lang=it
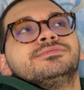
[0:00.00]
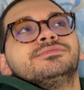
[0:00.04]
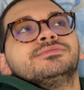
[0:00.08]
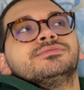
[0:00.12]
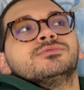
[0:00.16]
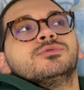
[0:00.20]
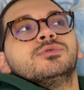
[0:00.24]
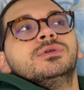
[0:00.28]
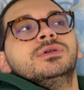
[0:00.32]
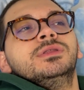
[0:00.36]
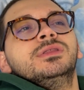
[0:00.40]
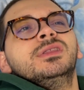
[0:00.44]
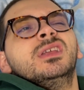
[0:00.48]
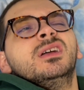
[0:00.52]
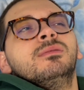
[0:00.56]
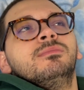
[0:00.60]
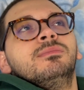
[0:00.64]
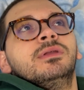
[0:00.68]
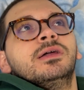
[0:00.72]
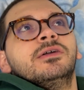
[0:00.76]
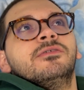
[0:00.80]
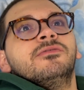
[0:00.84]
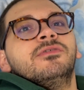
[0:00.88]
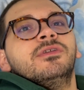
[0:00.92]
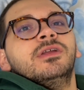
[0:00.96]
quindi è il
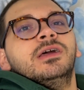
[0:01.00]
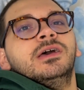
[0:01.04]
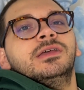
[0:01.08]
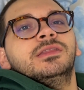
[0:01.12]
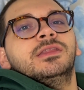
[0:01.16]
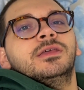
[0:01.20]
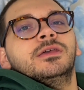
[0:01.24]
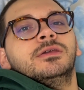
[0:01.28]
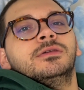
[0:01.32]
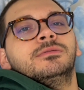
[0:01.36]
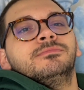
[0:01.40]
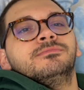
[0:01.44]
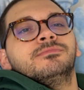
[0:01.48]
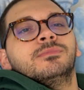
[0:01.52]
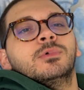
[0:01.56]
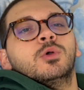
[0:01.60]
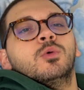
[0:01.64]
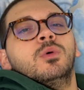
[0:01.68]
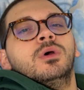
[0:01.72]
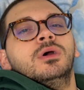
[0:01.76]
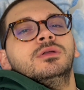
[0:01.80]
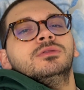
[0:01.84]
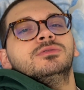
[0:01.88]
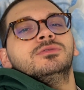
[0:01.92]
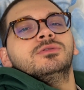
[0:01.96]
Black Friday.
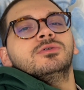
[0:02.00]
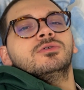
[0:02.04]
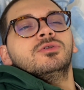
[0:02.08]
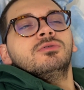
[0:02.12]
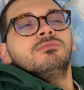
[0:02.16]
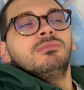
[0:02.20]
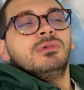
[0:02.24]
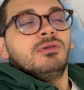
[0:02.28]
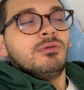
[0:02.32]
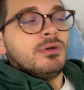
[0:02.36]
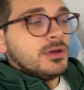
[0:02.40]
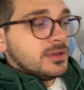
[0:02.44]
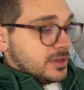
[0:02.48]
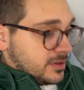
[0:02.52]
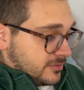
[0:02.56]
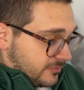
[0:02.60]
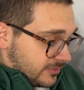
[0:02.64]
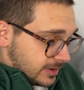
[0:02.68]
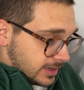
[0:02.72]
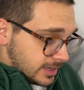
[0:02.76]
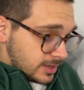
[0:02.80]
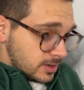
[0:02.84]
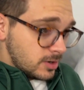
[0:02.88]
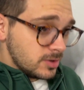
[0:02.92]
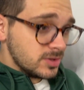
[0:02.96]
Quanto non mi va di
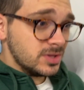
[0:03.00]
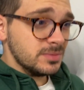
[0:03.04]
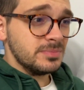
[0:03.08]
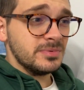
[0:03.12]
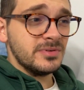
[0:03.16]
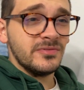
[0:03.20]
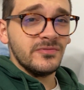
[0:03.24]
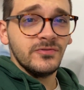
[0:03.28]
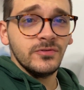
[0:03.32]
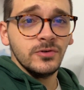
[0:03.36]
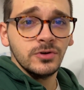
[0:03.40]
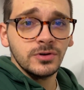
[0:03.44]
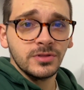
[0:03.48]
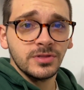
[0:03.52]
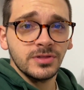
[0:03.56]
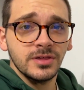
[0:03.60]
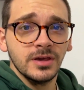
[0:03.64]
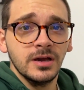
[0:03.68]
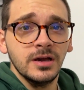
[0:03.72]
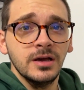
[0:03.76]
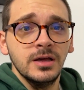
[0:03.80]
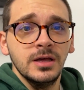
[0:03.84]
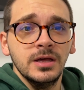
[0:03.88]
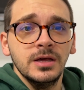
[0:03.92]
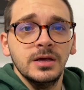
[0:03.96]
fare cose per
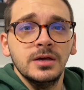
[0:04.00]
forza